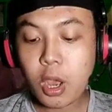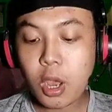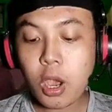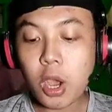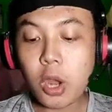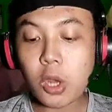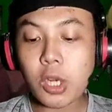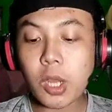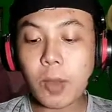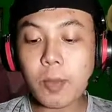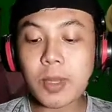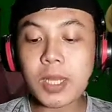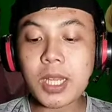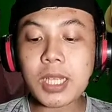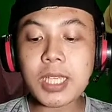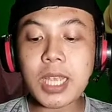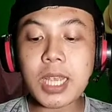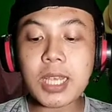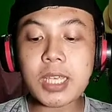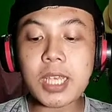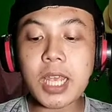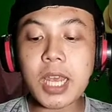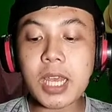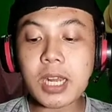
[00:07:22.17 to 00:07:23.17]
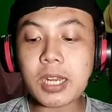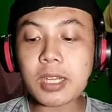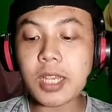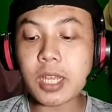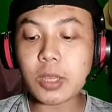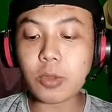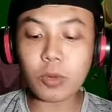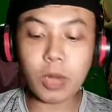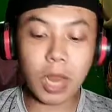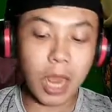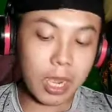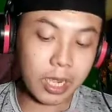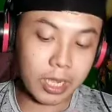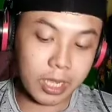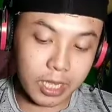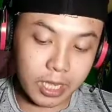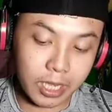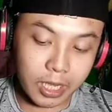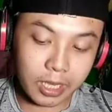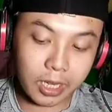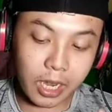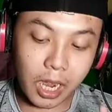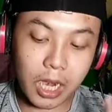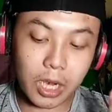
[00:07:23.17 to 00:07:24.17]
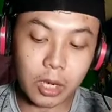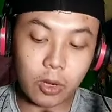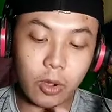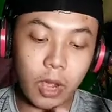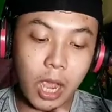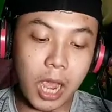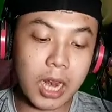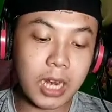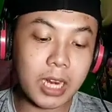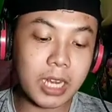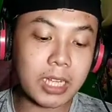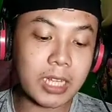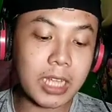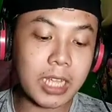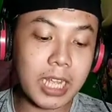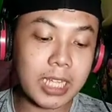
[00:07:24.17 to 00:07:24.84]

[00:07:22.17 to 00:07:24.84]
oh dapat SSR satu lagi kalau kalian di